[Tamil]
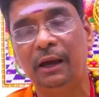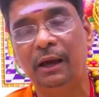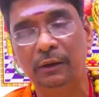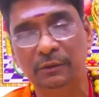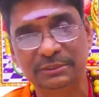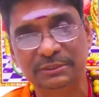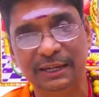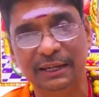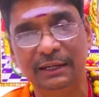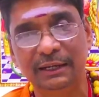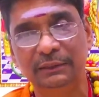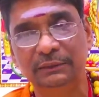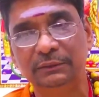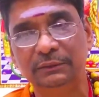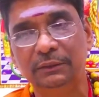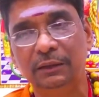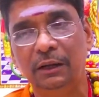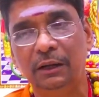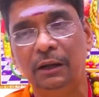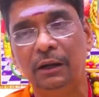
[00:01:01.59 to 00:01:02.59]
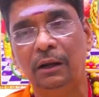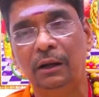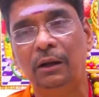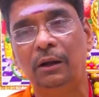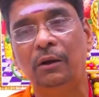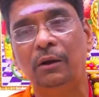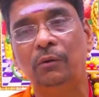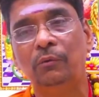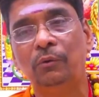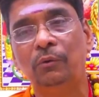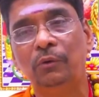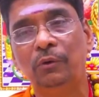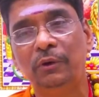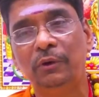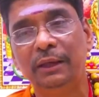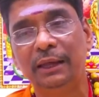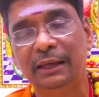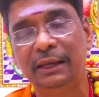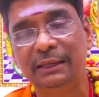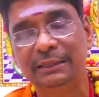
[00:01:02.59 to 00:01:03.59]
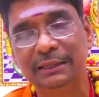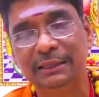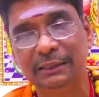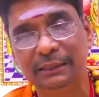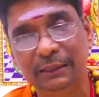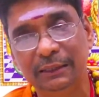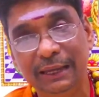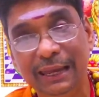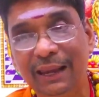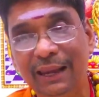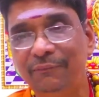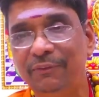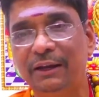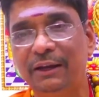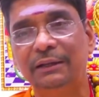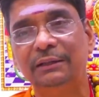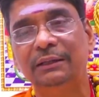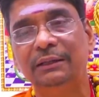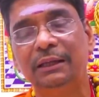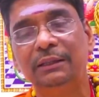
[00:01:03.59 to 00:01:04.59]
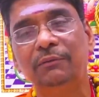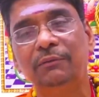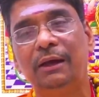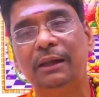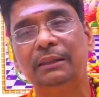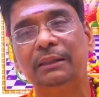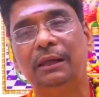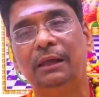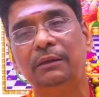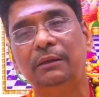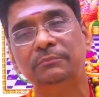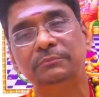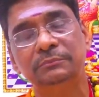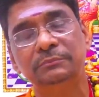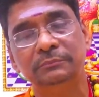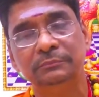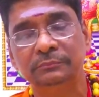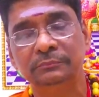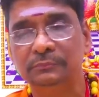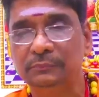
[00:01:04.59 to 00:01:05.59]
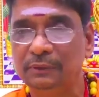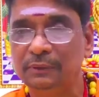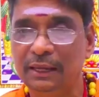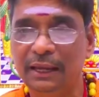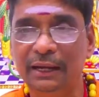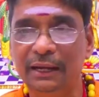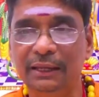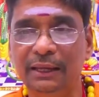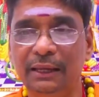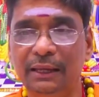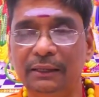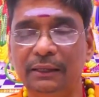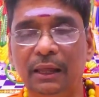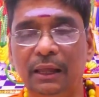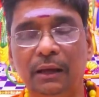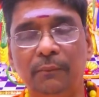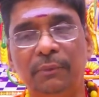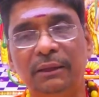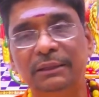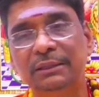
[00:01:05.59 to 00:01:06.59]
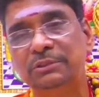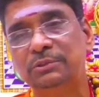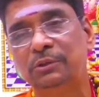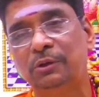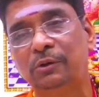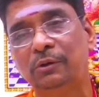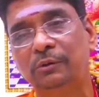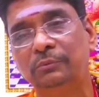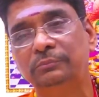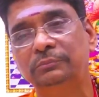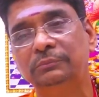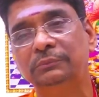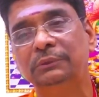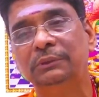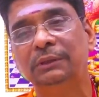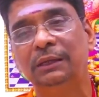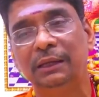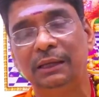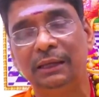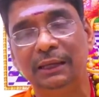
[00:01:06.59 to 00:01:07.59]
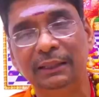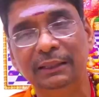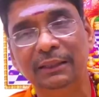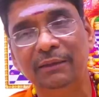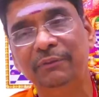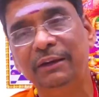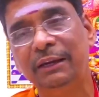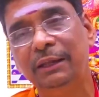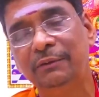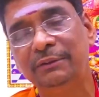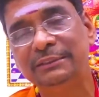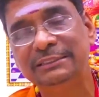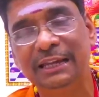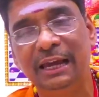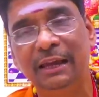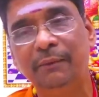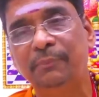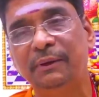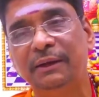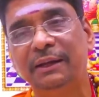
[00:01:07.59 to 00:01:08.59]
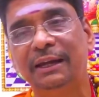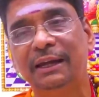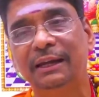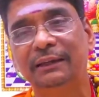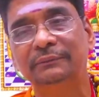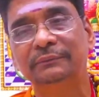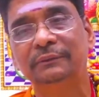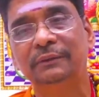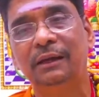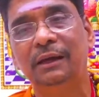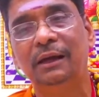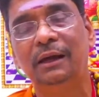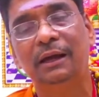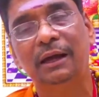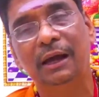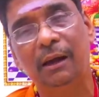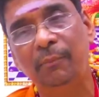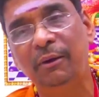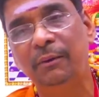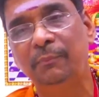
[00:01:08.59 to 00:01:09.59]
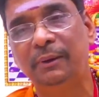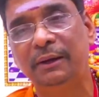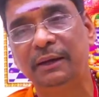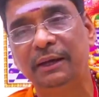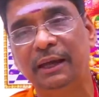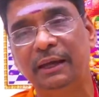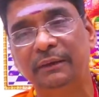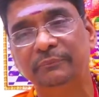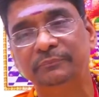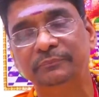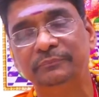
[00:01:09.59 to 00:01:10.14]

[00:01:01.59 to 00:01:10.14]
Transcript: ஆலோசனைகள் உங்களுடைய கேள்விகள் எதுவாக இருந்தாலும் கேளுங்க நாங்கள் பதில் சொல்கிறோம் இந்த வீடியோவை ஷேர் பண்ணுங்கள் கமெண்ட் பண்ணுங்கள்